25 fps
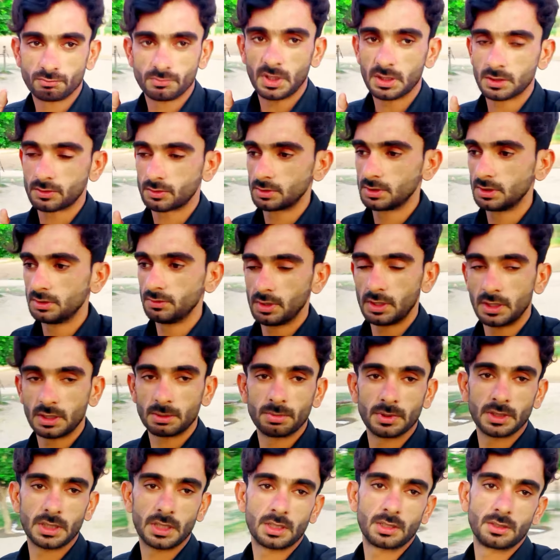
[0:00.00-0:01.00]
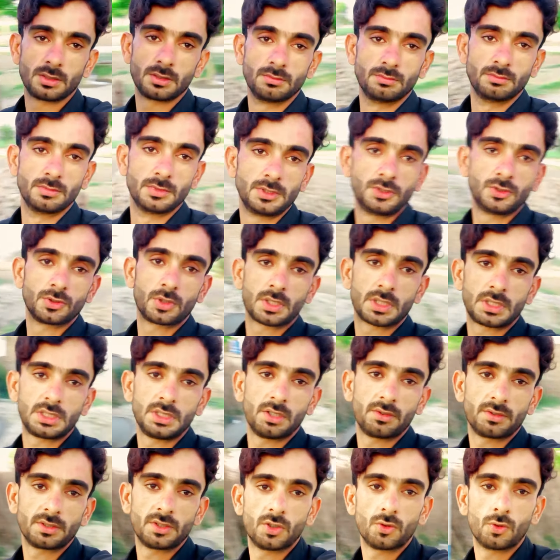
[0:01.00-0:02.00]
बस ॾींहं हिकु माना इहो न
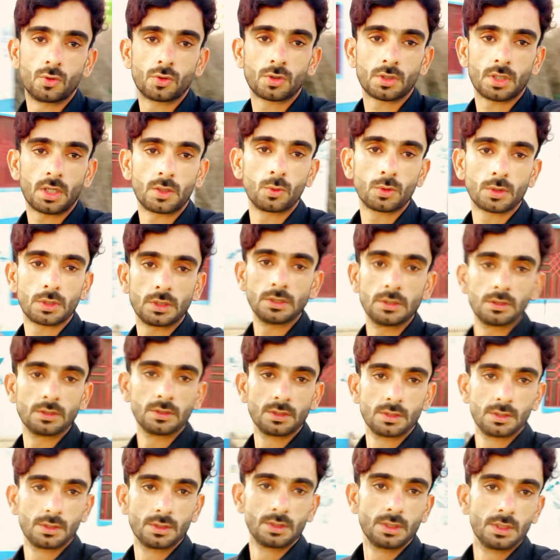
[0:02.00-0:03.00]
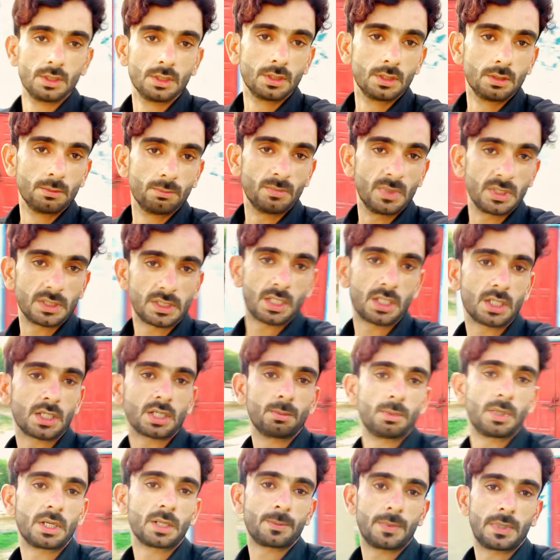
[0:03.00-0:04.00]
थी वियो उका ॾुखी मैं तेरे
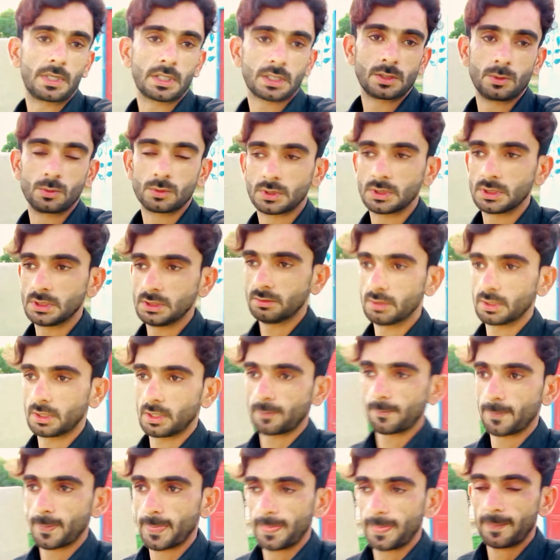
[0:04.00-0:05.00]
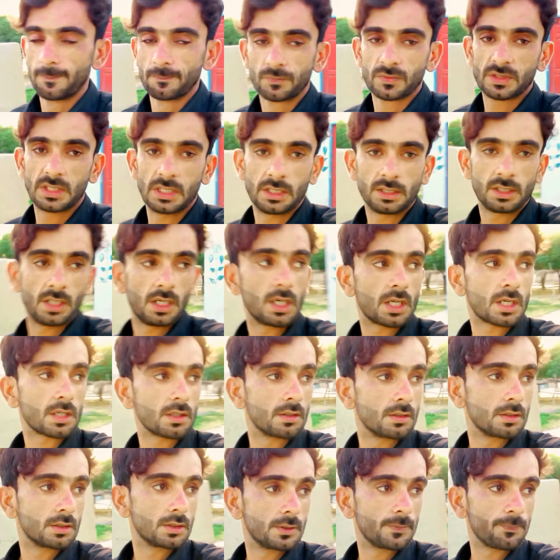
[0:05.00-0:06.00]
कमेंट पढ़ के दुखी थी गया ना तो यार
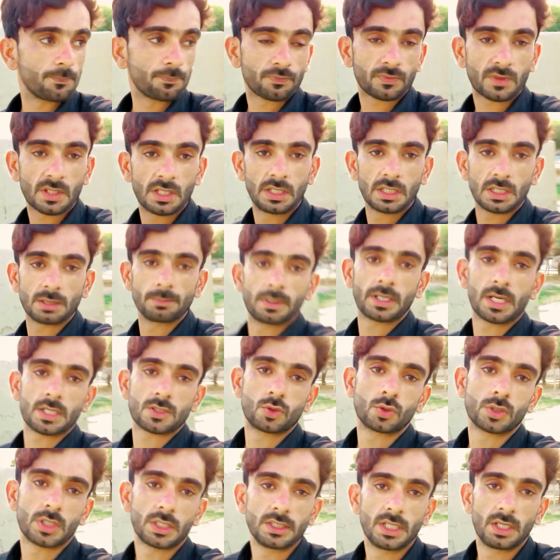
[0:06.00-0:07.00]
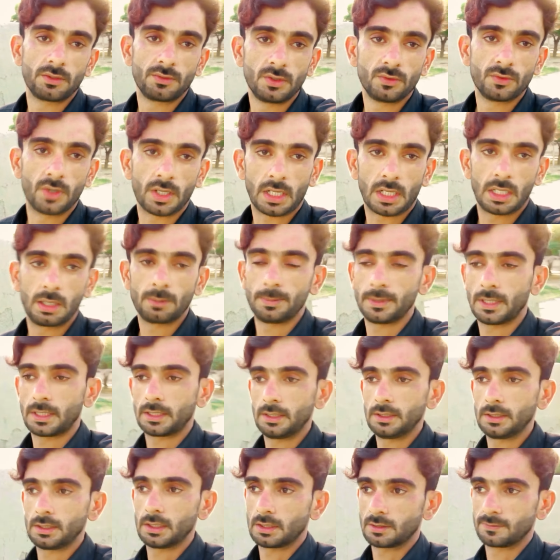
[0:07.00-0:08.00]
एक मेरा छोटा जहाँ वीवर है पिया
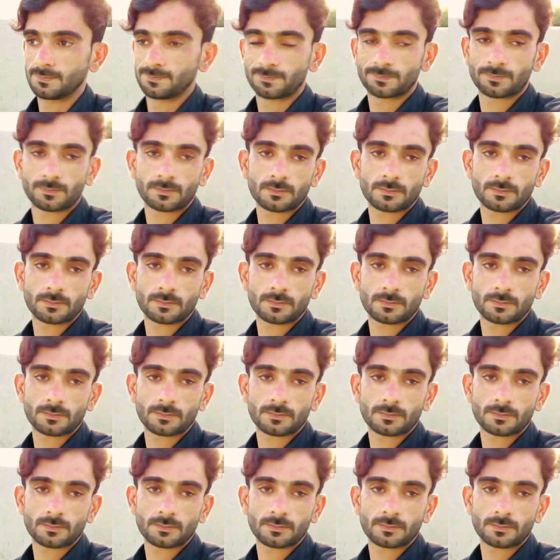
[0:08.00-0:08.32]
ठीक है ना